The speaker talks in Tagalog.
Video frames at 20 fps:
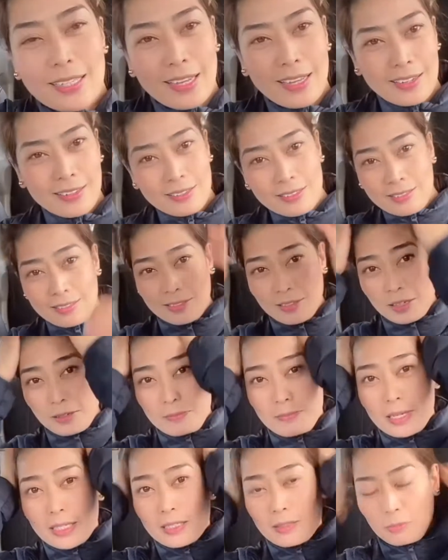Yan.
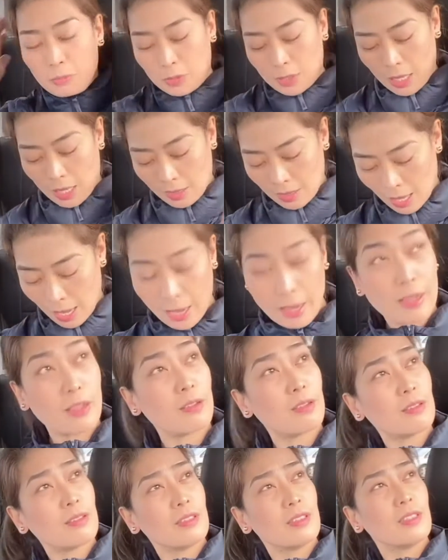Mag-must muna
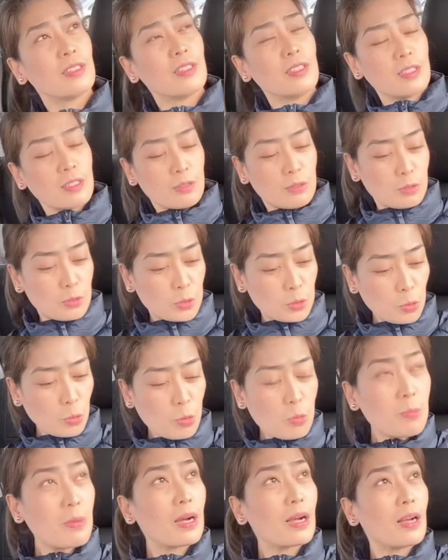tayo. Gusto
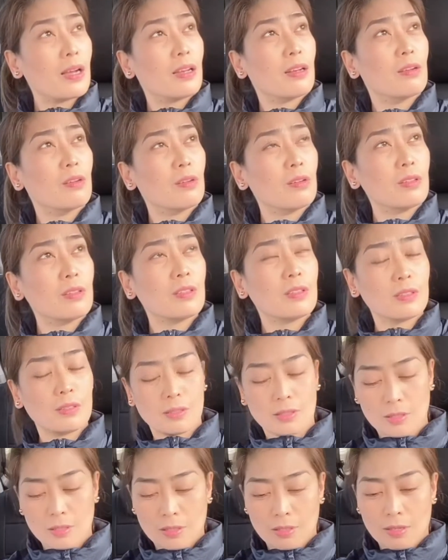kong mag-ano
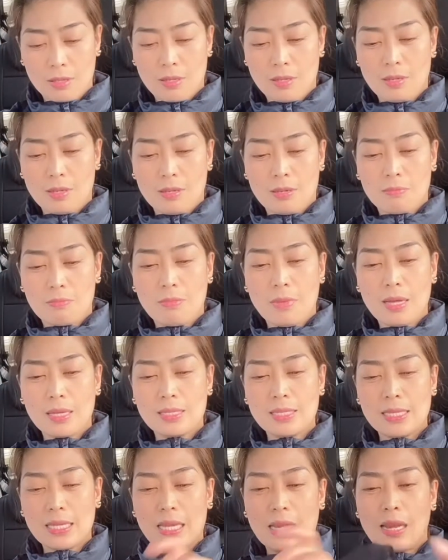
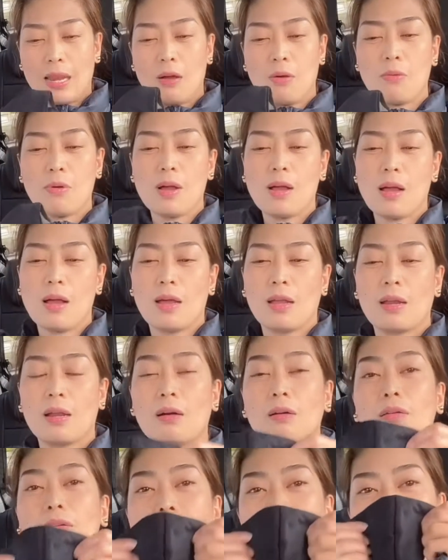masilaw ang
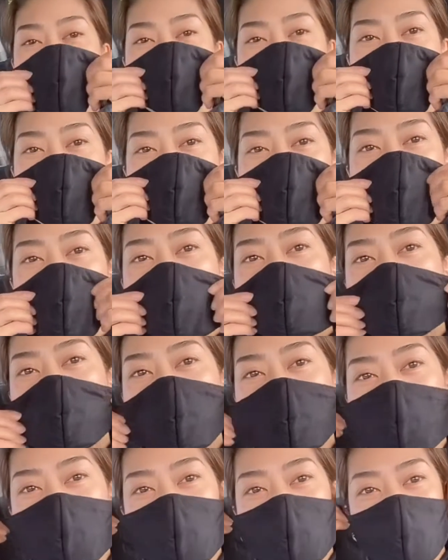araw.
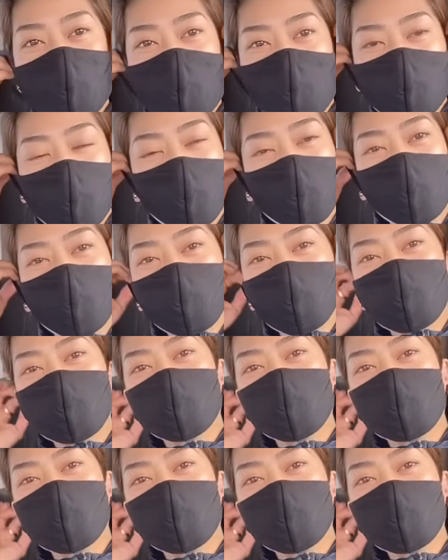So, ayan